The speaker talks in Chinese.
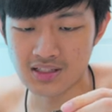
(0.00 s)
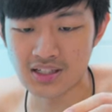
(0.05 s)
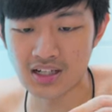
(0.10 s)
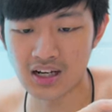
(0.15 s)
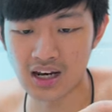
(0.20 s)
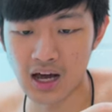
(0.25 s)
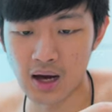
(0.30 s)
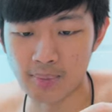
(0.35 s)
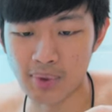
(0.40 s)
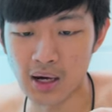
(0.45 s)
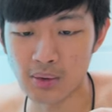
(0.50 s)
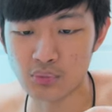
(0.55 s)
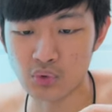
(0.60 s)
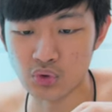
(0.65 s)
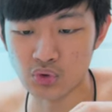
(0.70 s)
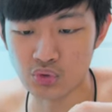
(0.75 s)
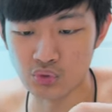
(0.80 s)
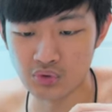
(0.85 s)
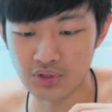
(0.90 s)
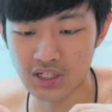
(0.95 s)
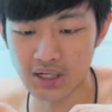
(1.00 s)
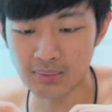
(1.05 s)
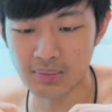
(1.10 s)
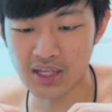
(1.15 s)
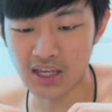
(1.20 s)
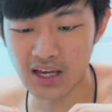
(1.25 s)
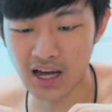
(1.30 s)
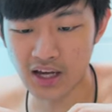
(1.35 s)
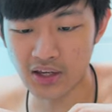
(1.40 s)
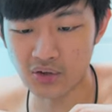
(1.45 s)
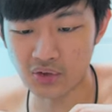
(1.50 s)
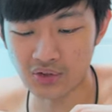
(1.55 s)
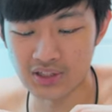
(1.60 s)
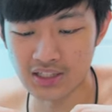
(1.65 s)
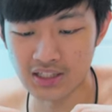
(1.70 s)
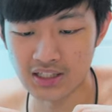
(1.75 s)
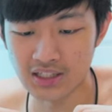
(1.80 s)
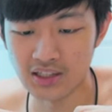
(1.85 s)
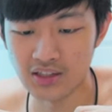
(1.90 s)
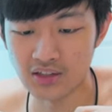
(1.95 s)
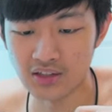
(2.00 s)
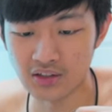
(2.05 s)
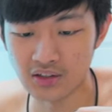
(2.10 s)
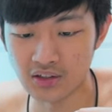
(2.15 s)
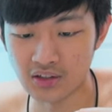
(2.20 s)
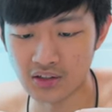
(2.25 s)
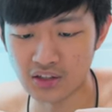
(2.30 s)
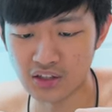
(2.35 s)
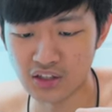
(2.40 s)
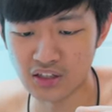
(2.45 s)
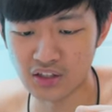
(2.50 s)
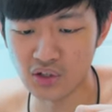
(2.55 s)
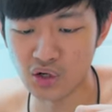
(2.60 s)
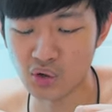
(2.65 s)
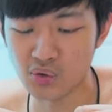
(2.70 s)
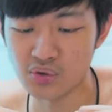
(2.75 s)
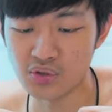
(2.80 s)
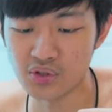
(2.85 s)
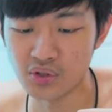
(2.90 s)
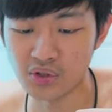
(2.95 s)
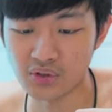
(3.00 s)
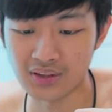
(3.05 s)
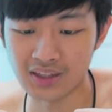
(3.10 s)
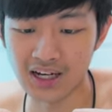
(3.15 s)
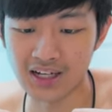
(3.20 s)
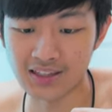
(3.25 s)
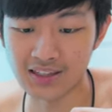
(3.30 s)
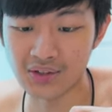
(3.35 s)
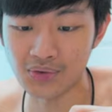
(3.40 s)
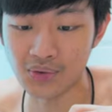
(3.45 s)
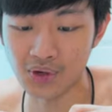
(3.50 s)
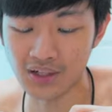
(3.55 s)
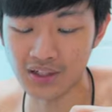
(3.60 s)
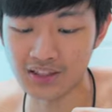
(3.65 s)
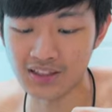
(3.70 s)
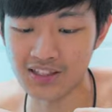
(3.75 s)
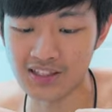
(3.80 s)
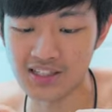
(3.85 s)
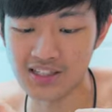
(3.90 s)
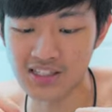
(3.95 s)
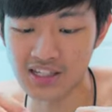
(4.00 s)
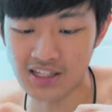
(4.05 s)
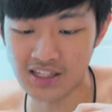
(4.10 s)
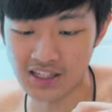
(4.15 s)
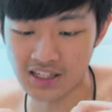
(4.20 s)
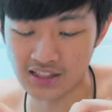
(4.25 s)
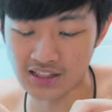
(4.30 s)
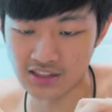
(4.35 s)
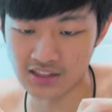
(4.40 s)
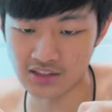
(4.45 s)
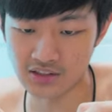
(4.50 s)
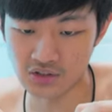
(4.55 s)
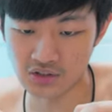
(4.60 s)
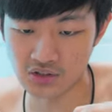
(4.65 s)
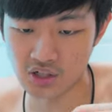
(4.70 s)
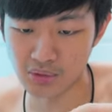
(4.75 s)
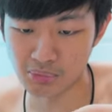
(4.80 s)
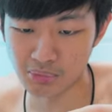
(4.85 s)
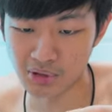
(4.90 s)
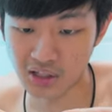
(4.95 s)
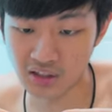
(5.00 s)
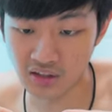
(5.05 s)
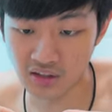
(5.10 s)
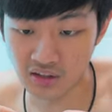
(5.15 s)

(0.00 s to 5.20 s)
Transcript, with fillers: 这个喇叭模组上面还有一些你通讯打电话的天线也在这个上面。